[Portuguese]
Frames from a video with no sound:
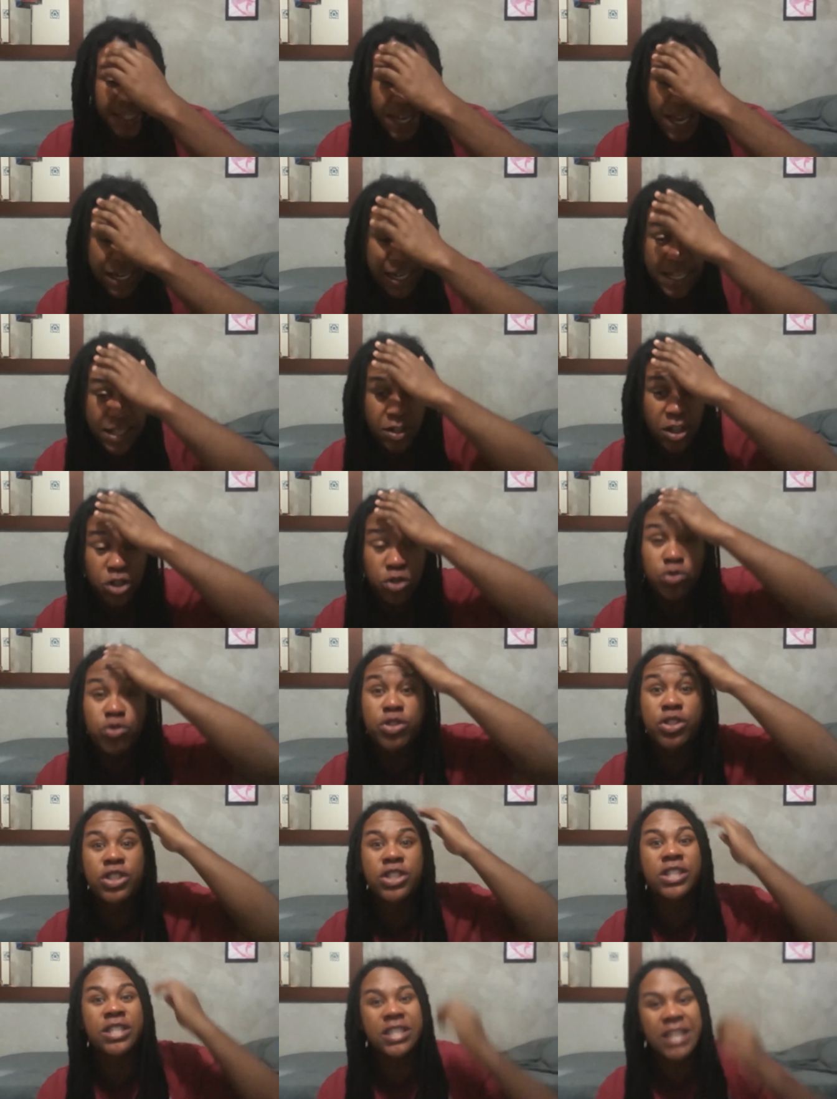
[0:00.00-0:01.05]
Aliás, eu acho um
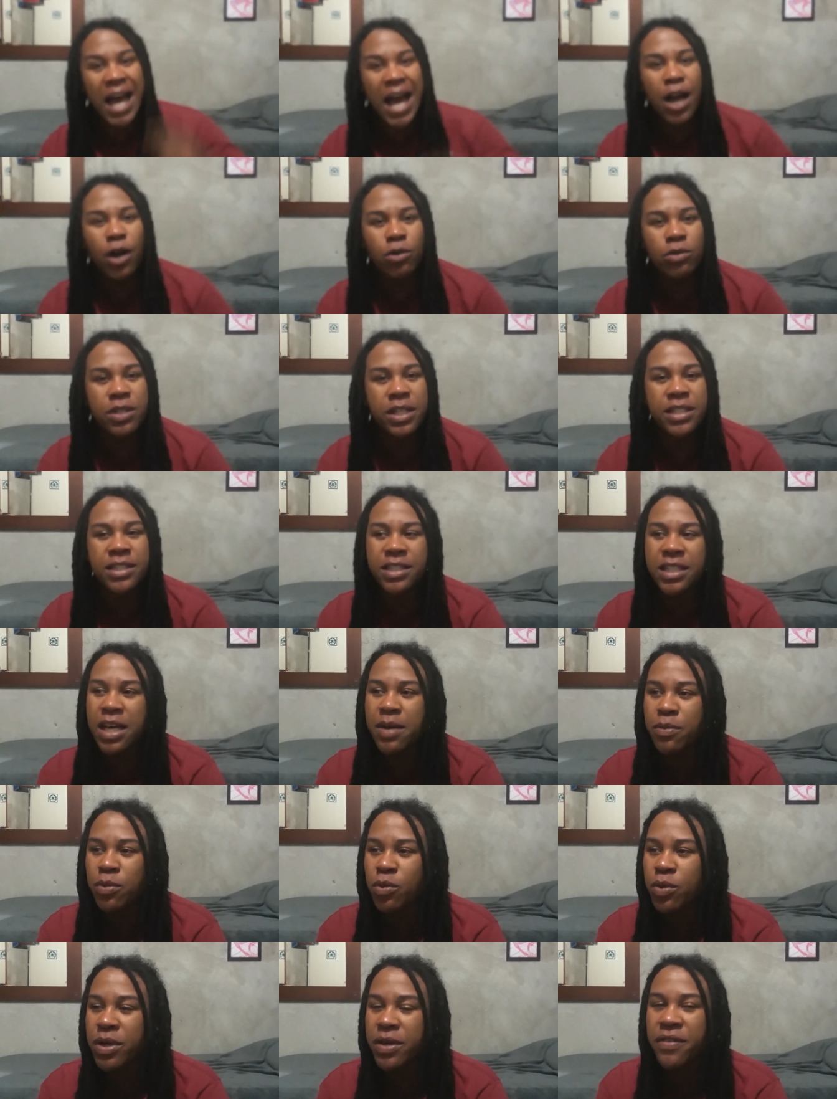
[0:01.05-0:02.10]
saco
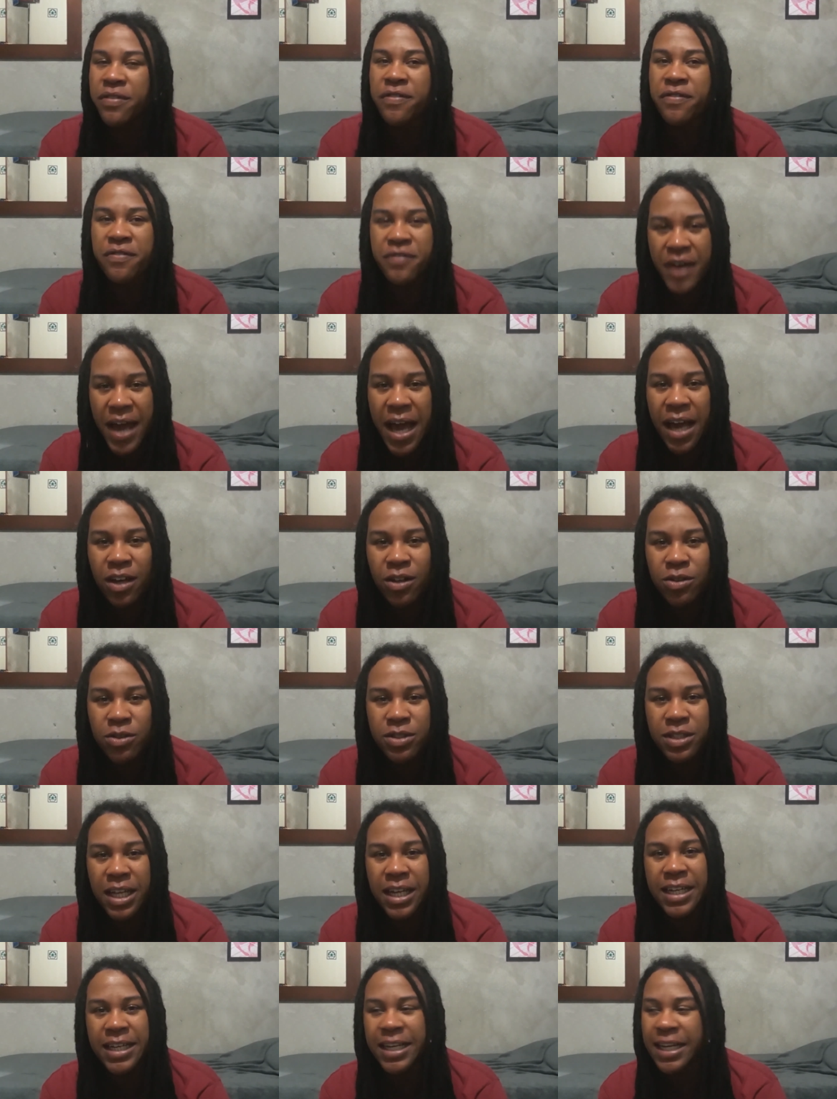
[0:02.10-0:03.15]
dezembro, um inferno,
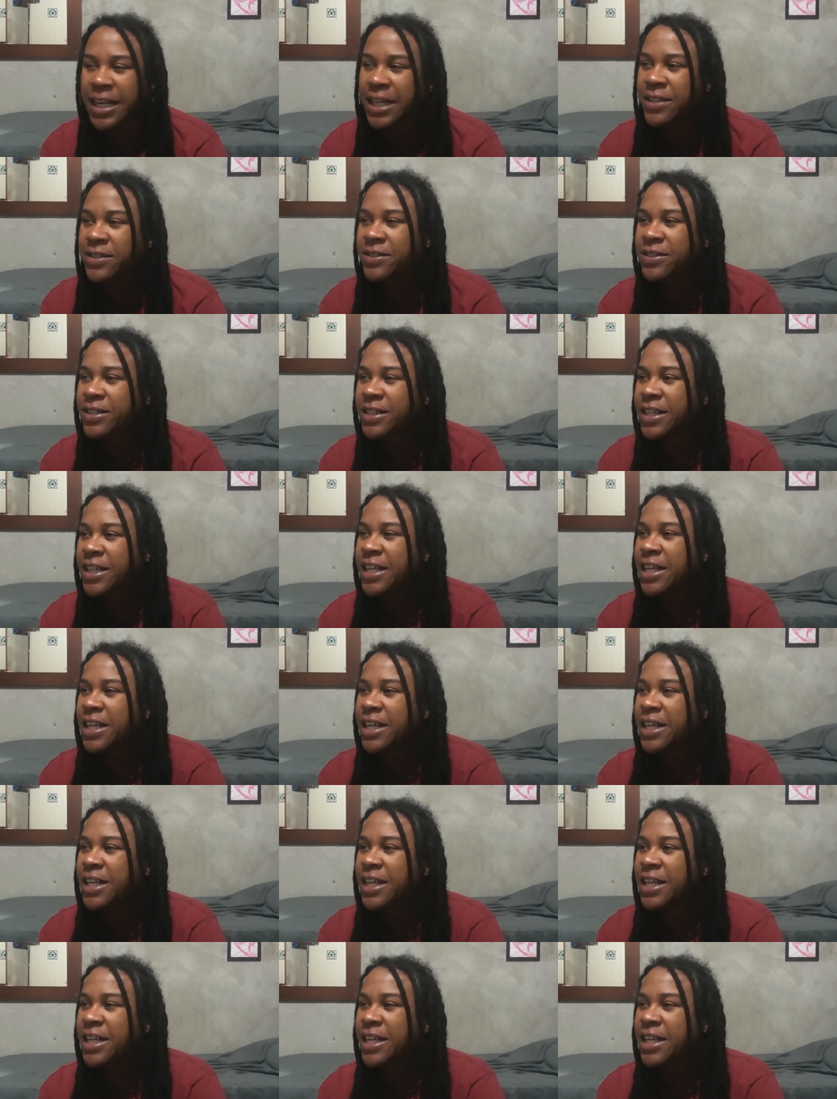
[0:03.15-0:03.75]
tá ligado?